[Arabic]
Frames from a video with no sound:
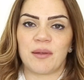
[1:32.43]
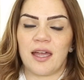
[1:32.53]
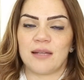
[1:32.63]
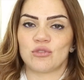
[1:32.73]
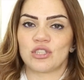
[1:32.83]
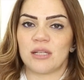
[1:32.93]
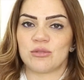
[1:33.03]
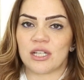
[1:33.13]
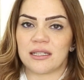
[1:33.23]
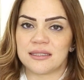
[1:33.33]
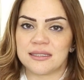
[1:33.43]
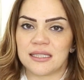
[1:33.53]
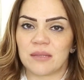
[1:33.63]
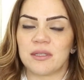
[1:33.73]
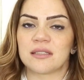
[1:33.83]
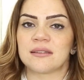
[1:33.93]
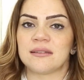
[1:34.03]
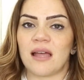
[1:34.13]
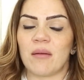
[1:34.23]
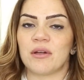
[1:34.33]
بهاي المشكلة بشكل كتير كبير
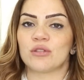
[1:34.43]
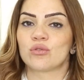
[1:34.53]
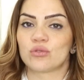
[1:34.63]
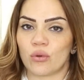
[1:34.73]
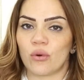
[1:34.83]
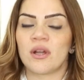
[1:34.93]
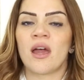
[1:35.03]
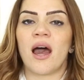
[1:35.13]
نتابع دكتور